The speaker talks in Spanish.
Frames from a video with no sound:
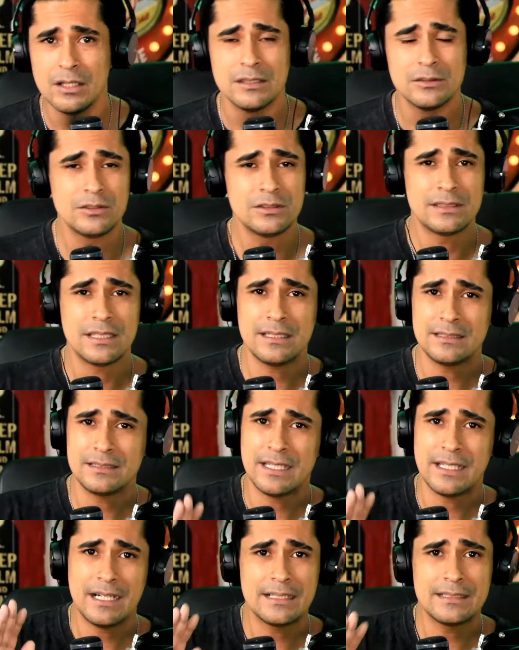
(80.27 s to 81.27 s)
Si ustedes
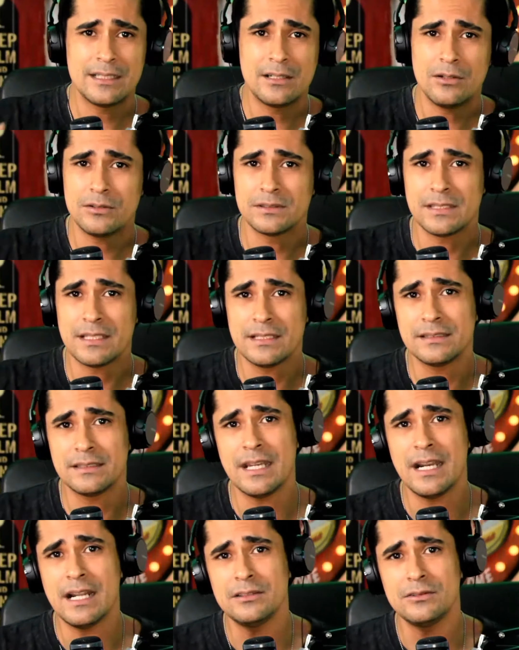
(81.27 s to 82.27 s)
quieren hacer lo que ustedes
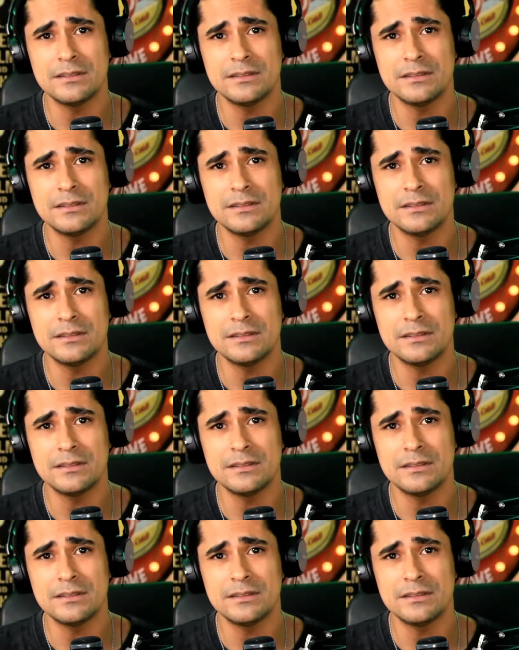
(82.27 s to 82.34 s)
quieran,